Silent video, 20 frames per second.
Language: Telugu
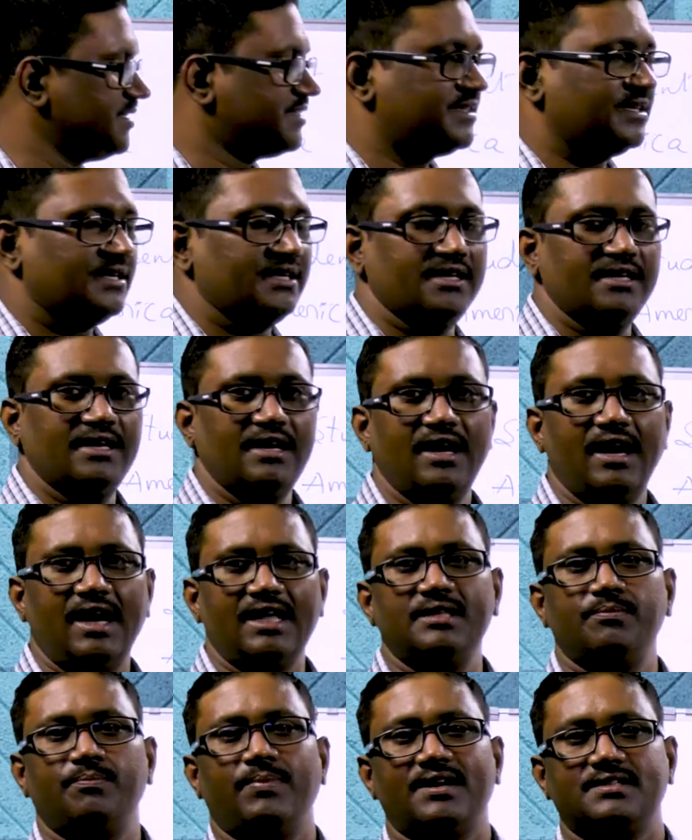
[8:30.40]
చేస్తే
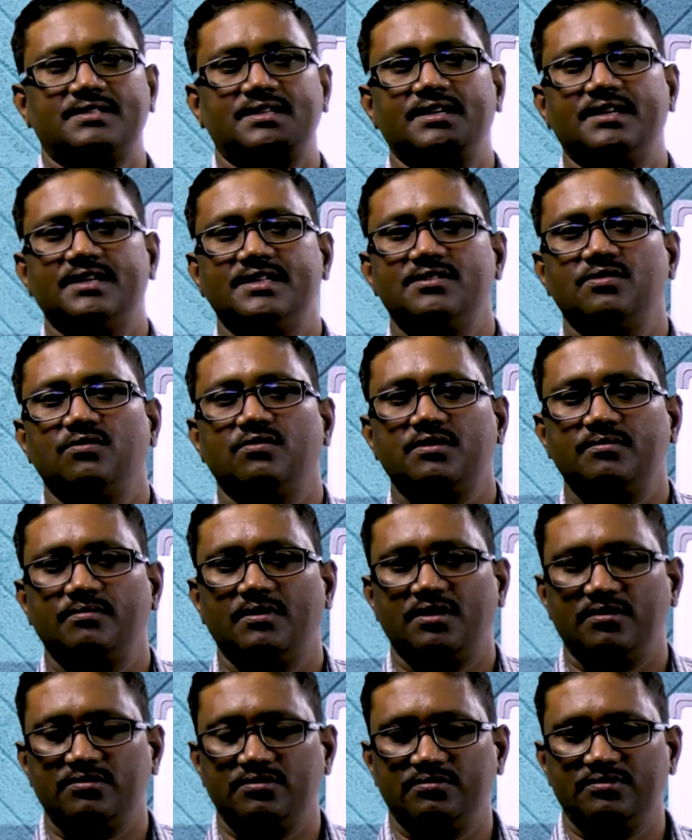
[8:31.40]
అది పర్సంటేజ్లోకి
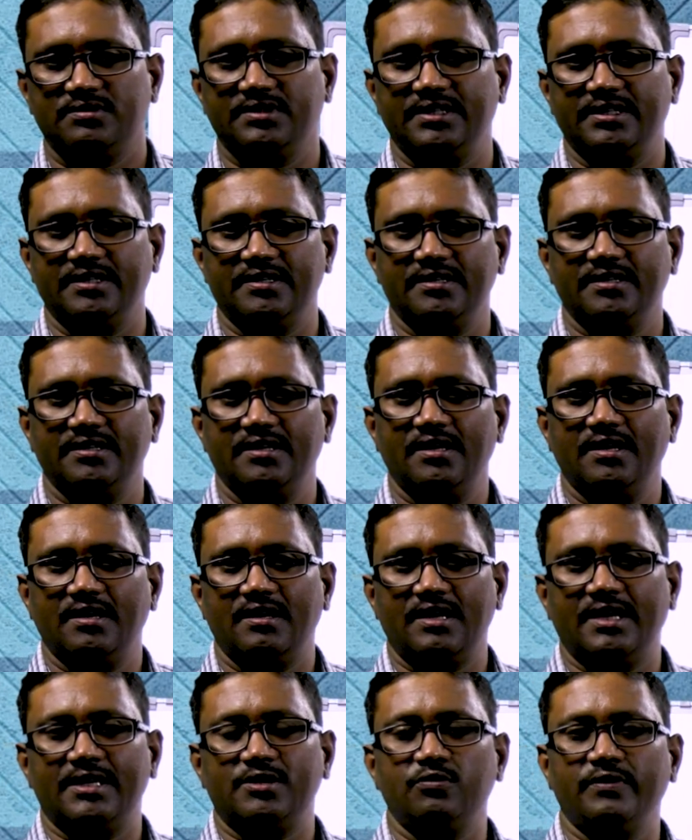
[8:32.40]
మారుతుంది
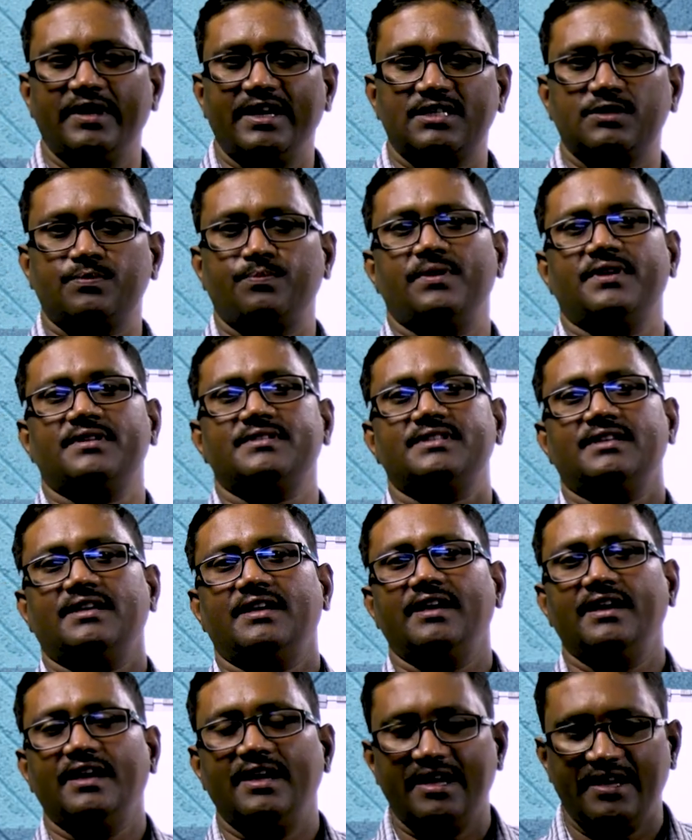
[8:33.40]
రైట్ టు ఎక్స్ప్రెస్
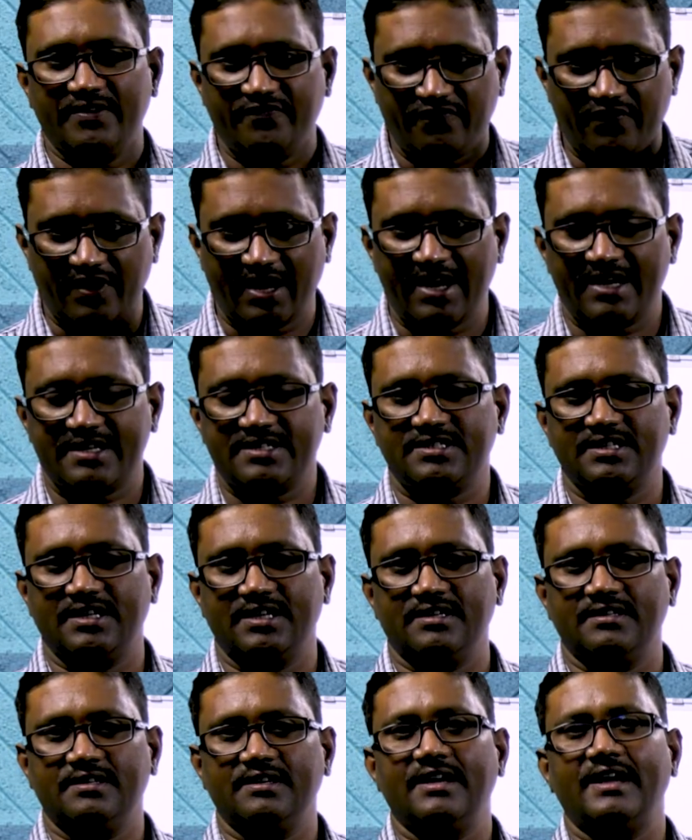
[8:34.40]
ఎ
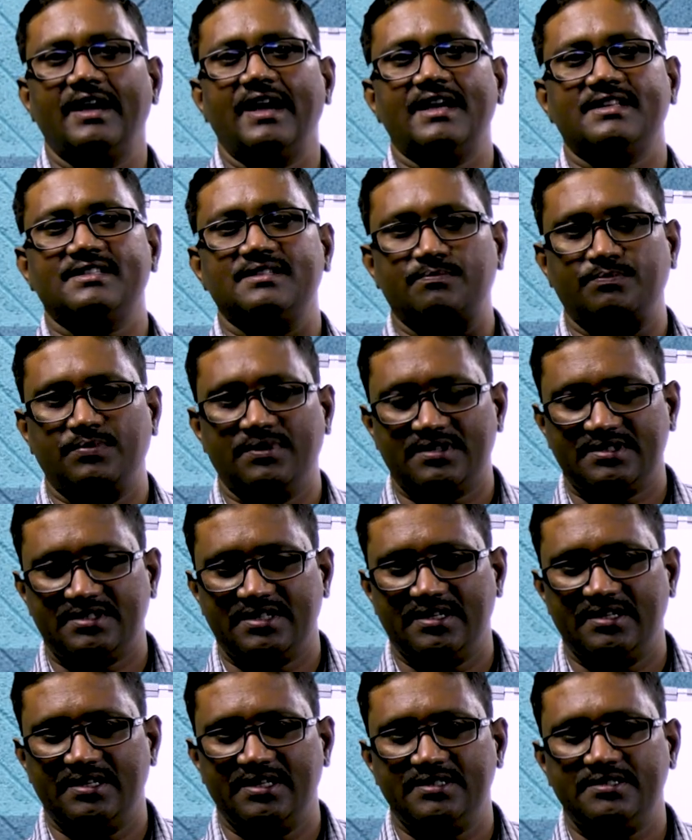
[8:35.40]
ఫ్రాక్షన్ యాజ్ ఎ
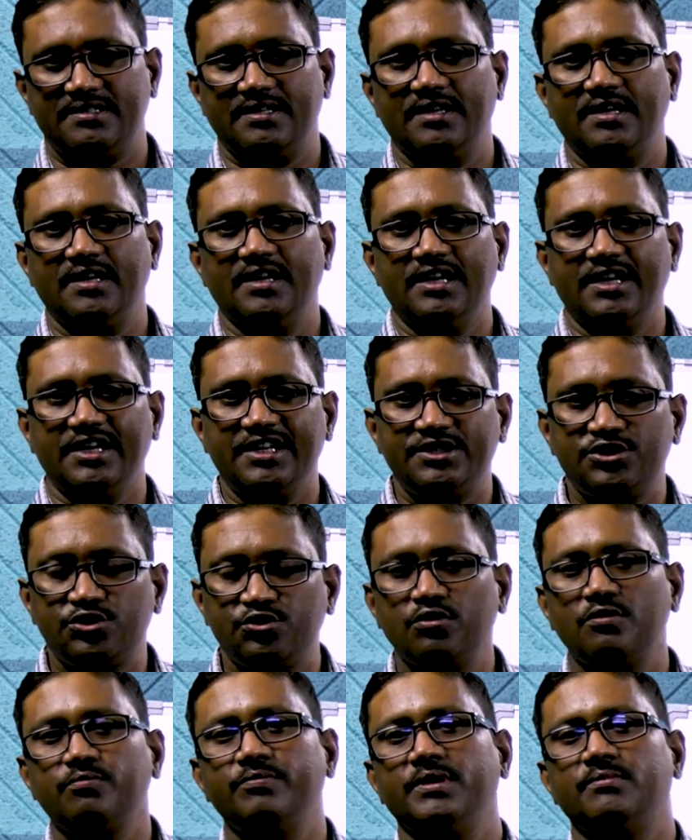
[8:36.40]
పర్సంటేజ్ ఇట్
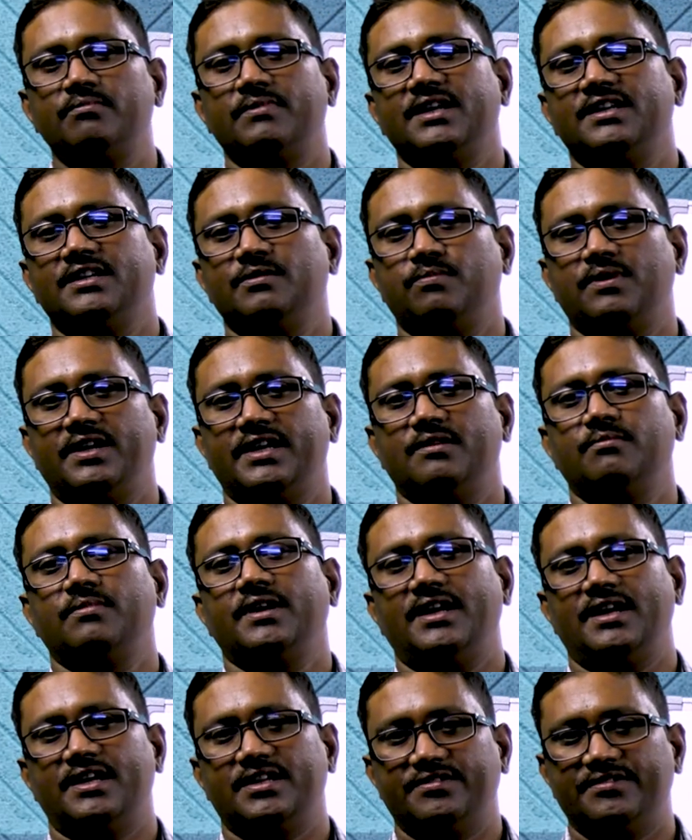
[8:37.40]
షుడ్ బి మల్టిప్లైడ్
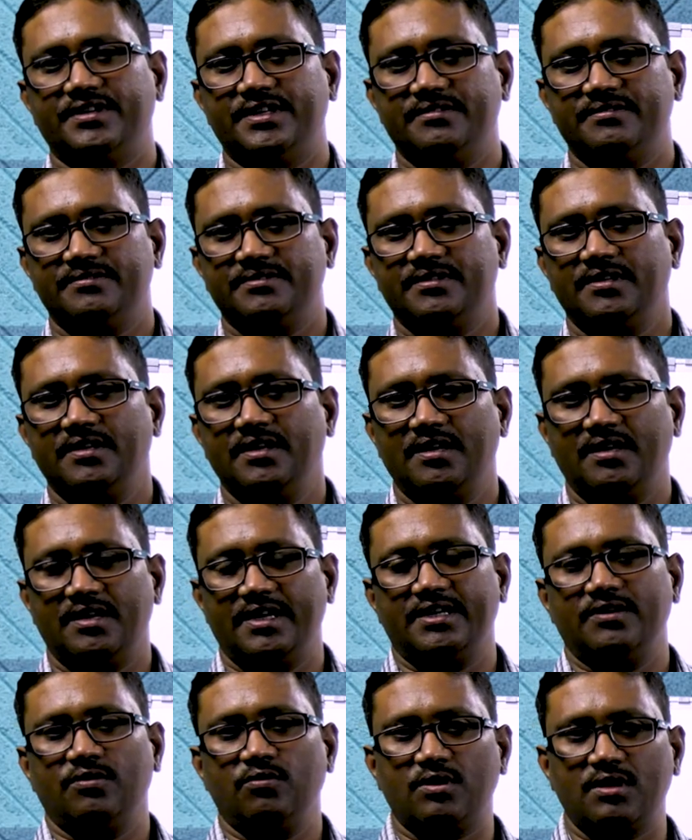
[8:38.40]
బై హండ్రెడ్
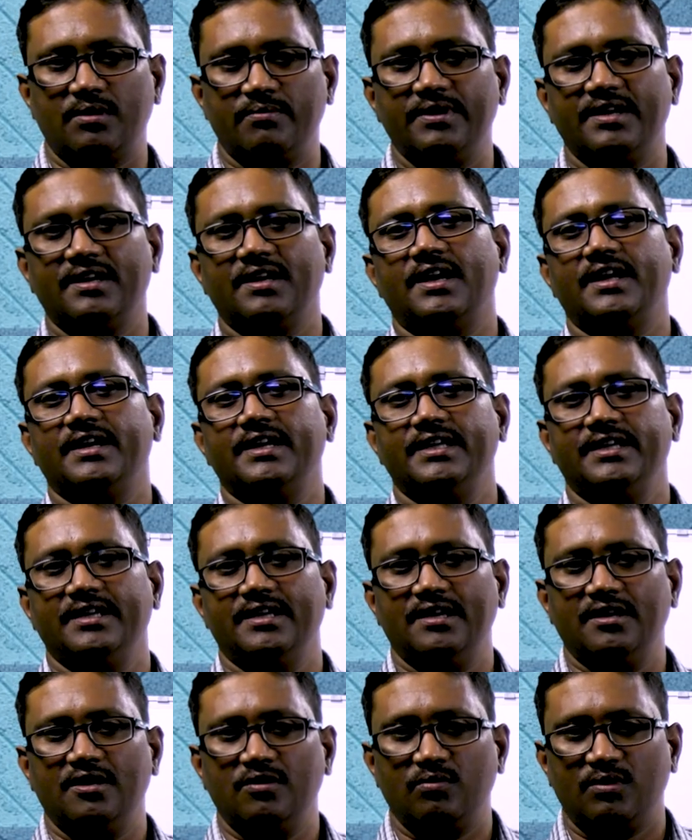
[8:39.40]
రైట్ ఒక భిన్నాన్ని
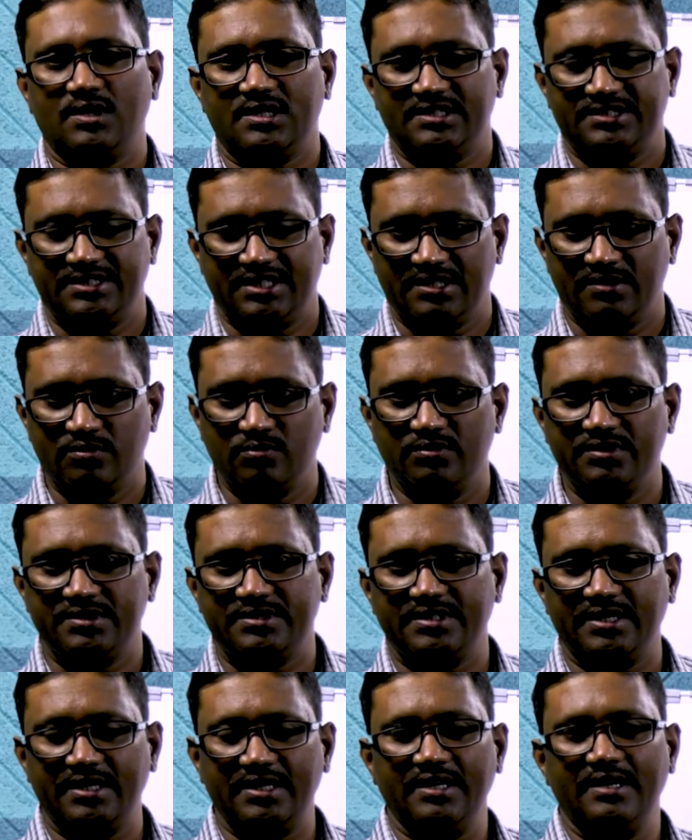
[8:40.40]
వంద చేత
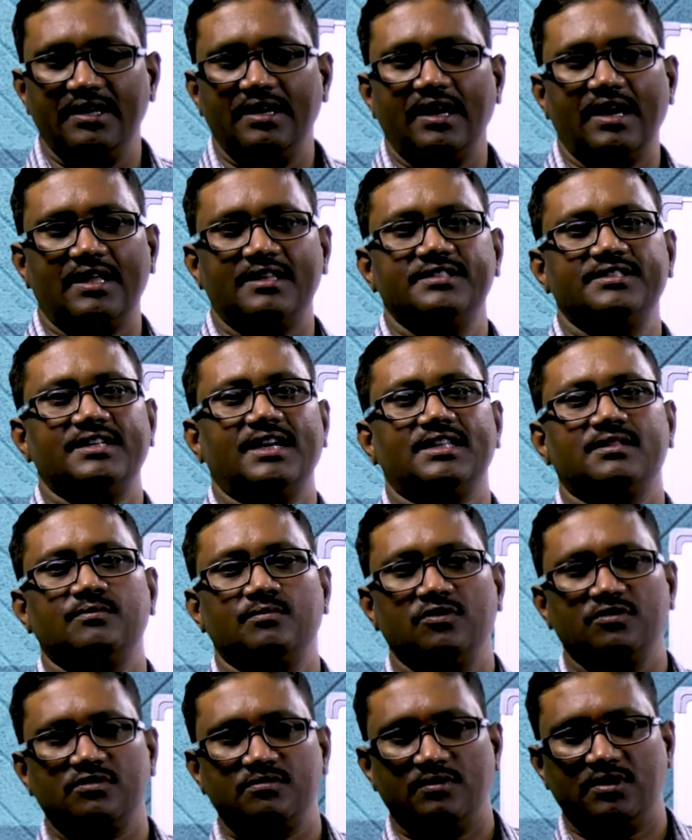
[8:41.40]
గుణిస్తే అది
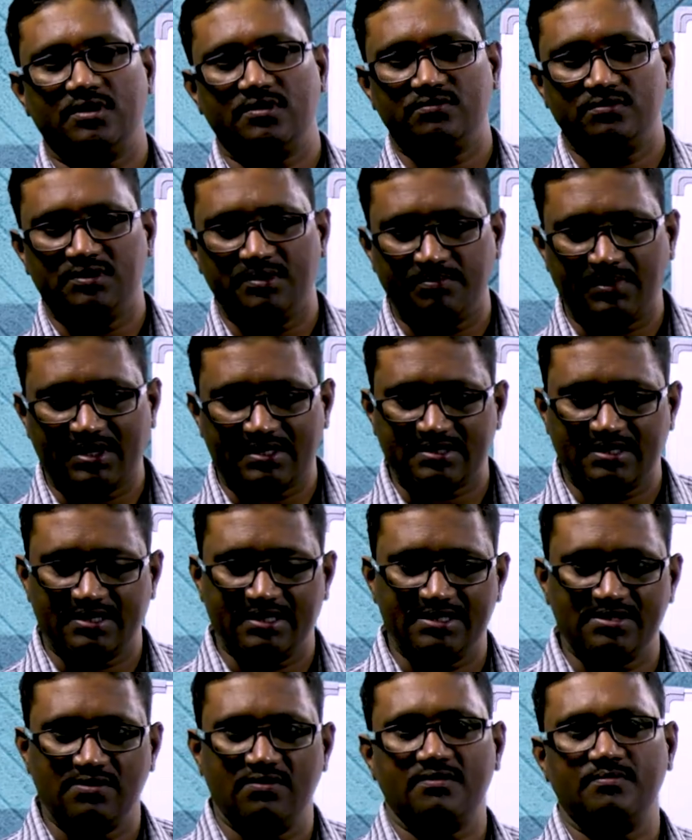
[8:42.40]
శాతంలోకి మారుతుంది
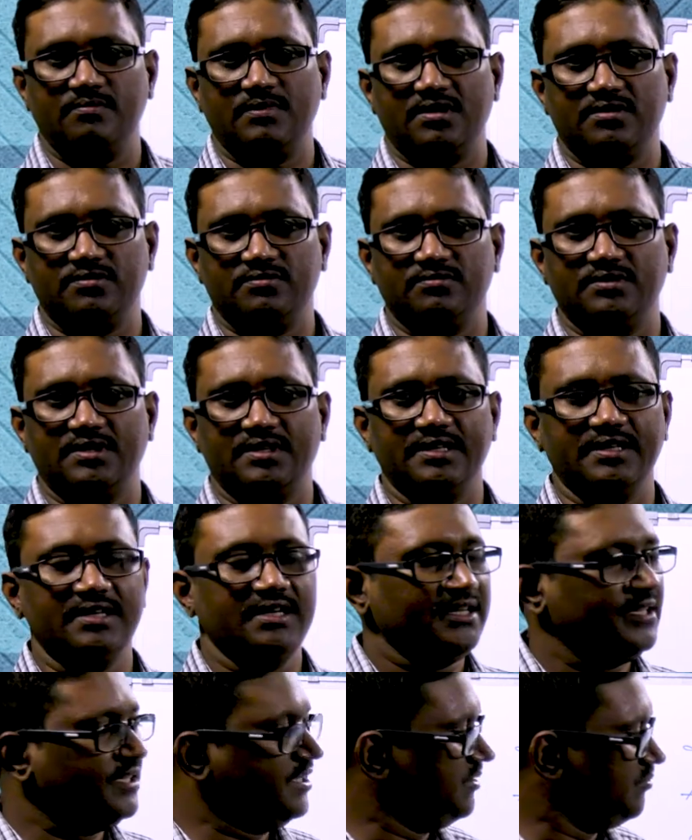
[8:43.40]
పర్సంటేజ్లోకి మారుతుందండి
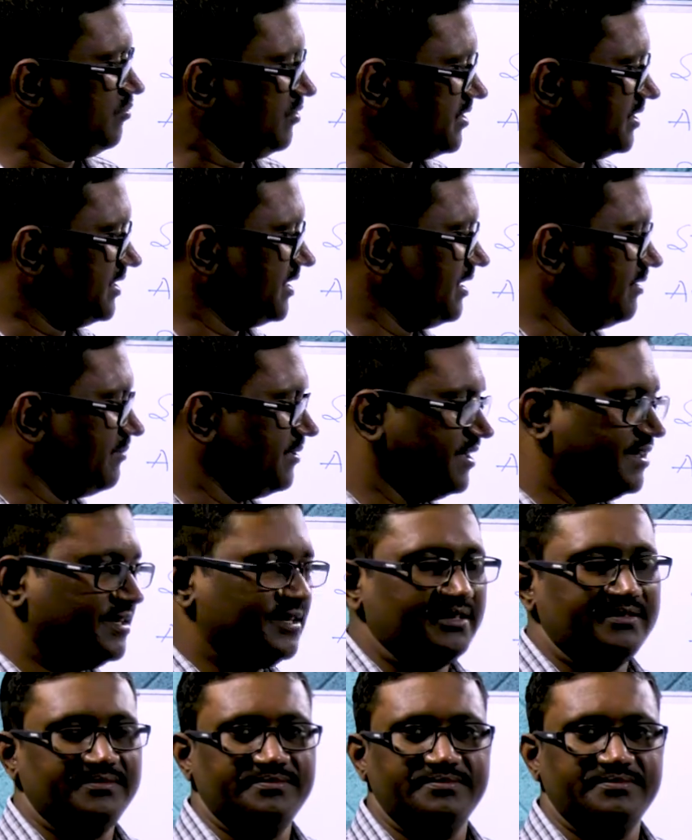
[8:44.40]
ఇది మొదటి గమనిక